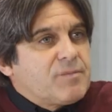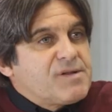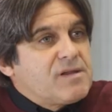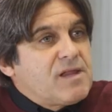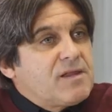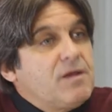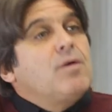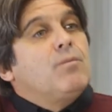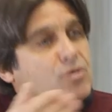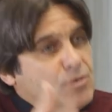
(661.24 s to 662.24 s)
un representante,
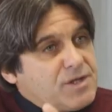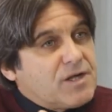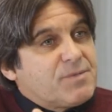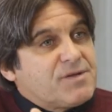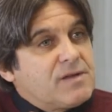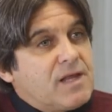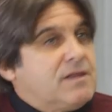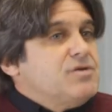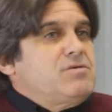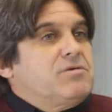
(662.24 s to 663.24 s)
vos tuviste
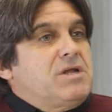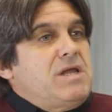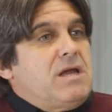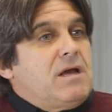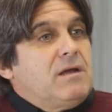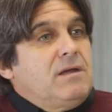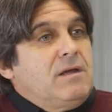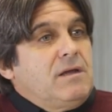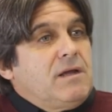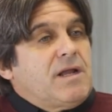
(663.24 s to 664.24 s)
representante, yo no tenía.
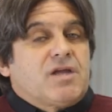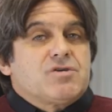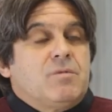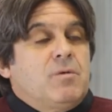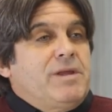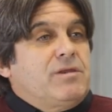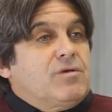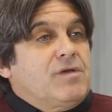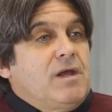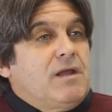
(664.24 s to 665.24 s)
En aquellos
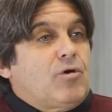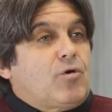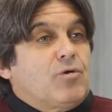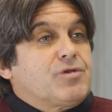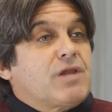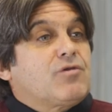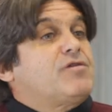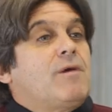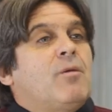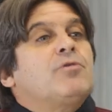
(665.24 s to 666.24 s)
momentos los contratos
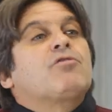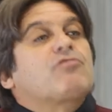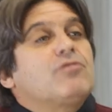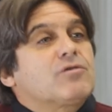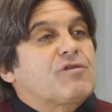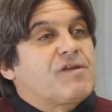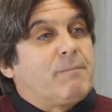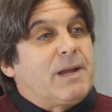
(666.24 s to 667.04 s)
íbamos nosotros a